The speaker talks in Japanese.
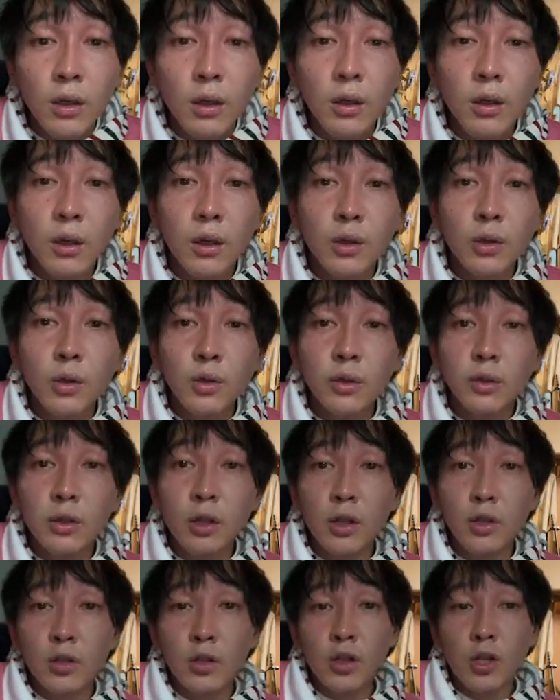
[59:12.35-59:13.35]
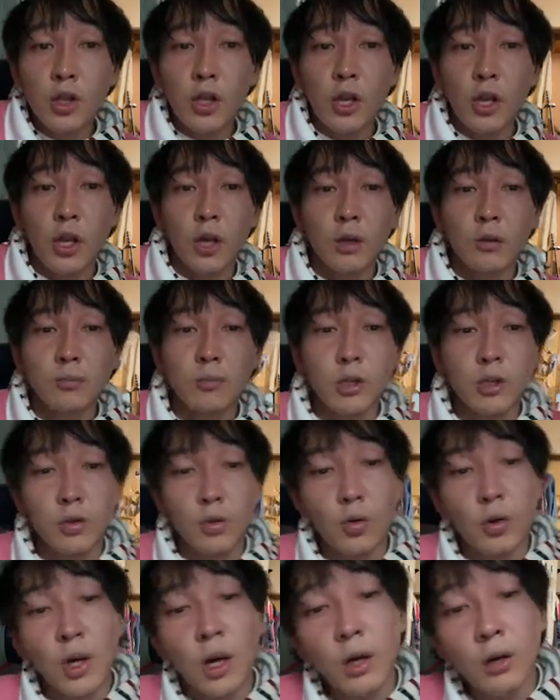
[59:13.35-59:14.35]
うん、酔ってんね。まだ
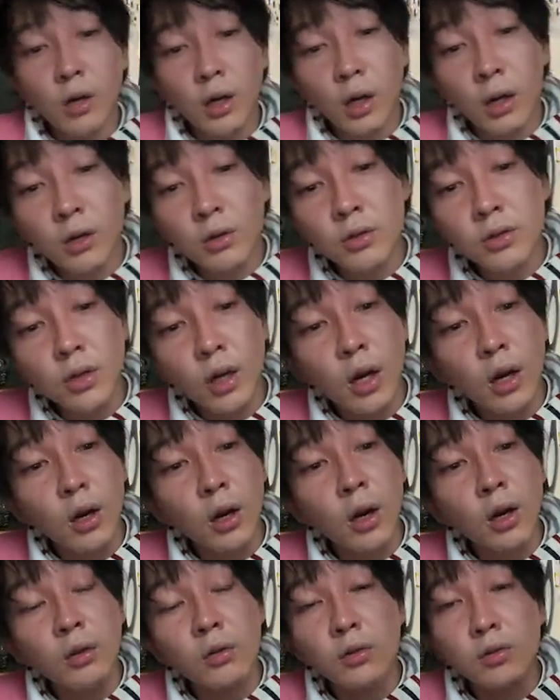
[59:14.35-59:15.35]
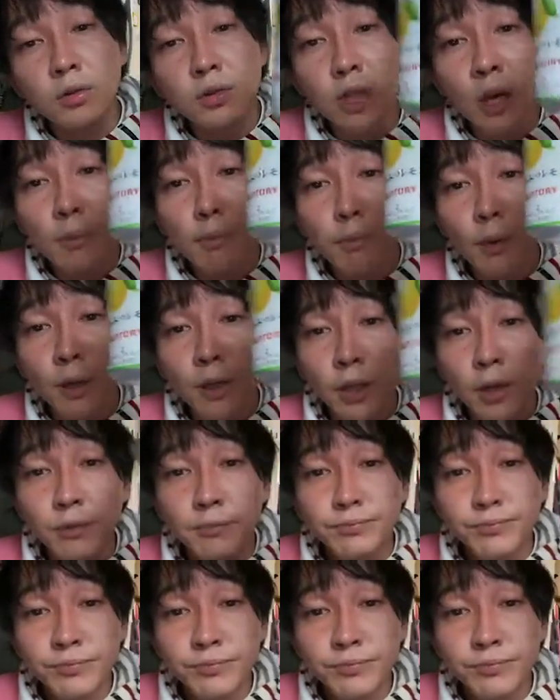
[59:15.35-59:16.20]
これある、ある、ある、さんパーセン